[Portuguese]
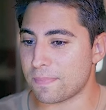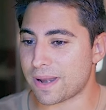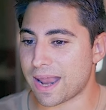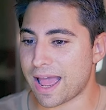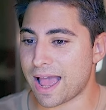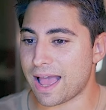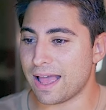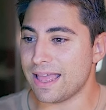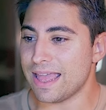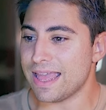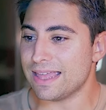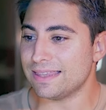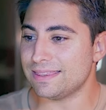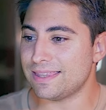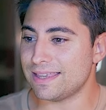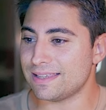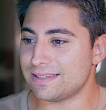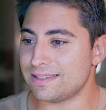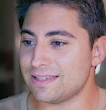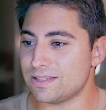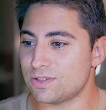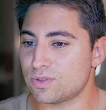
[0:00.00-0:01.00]
lembrar
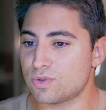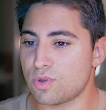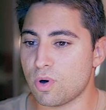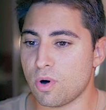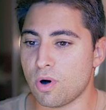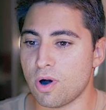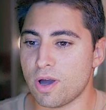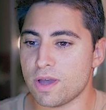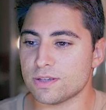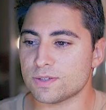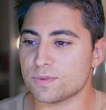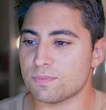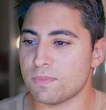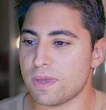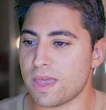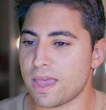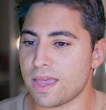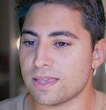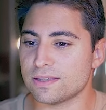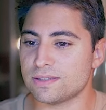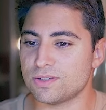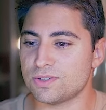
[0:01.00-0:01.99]
desses dois
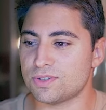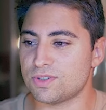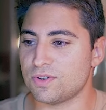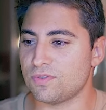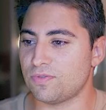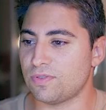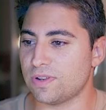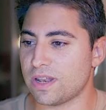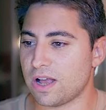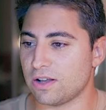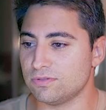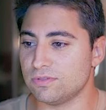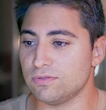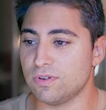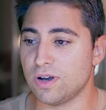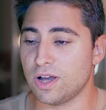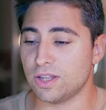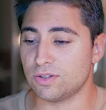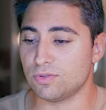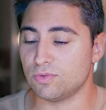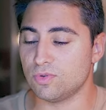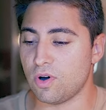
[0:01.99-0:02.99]
meses de final
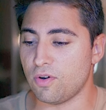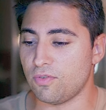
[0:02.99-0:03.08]
do ano.